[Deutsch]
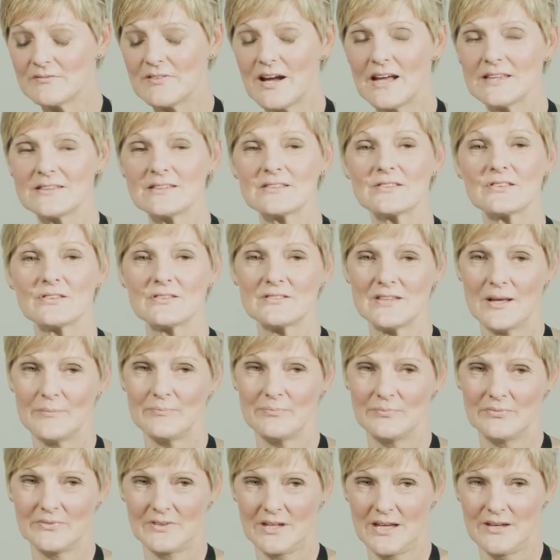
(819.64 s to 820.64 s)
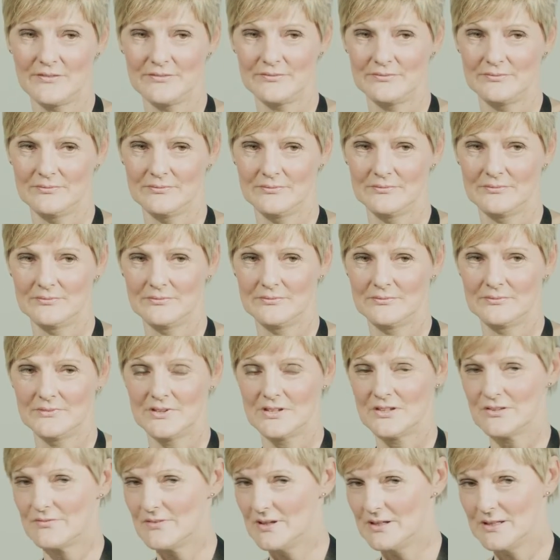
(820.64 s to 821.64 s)
Weise zusammentreffen.
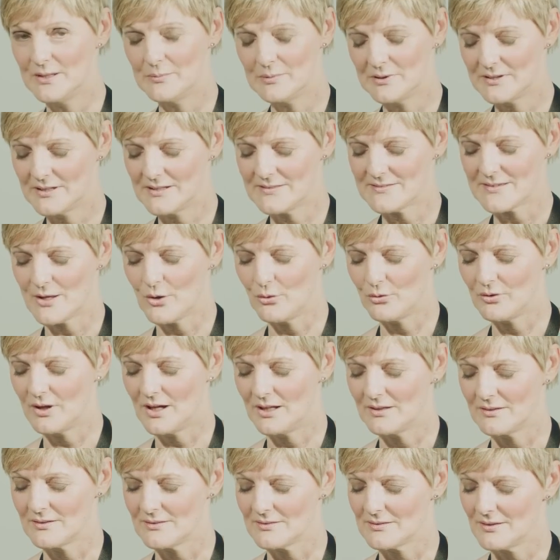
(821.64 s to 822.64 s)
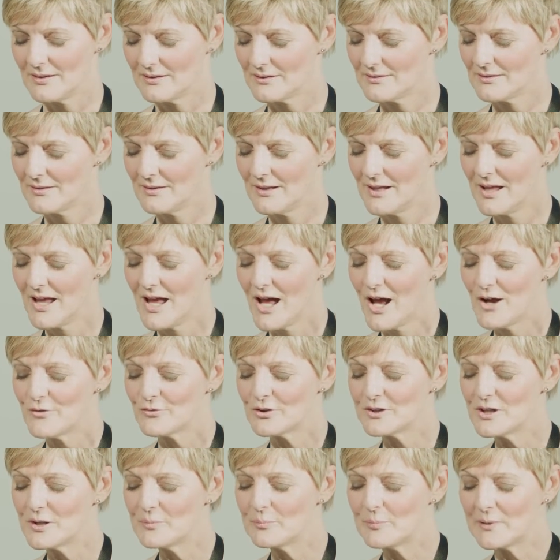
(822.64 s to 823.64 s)
Sven Liebert hat es auch gerade gesagt.
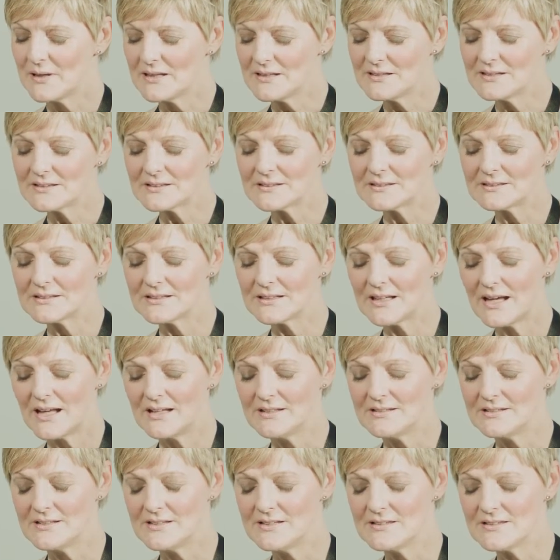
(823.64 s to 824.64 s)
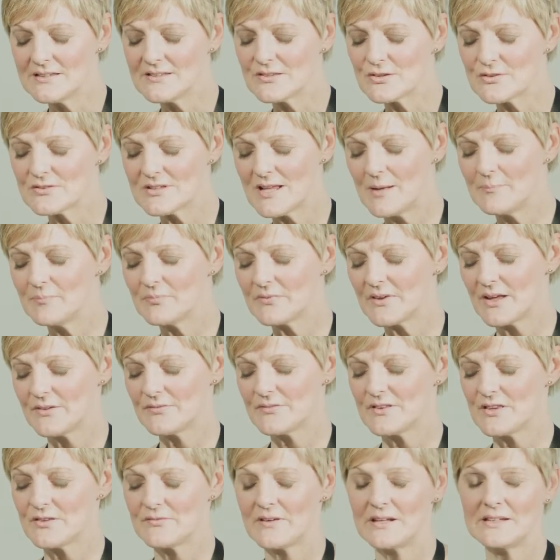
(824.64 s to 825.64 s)
Von den Bildnerinnen kann dieses
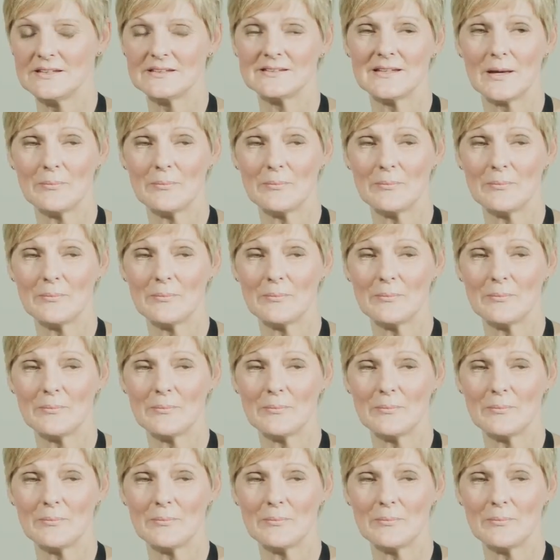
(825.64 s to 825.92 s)
Zusammentreffen zwar nicht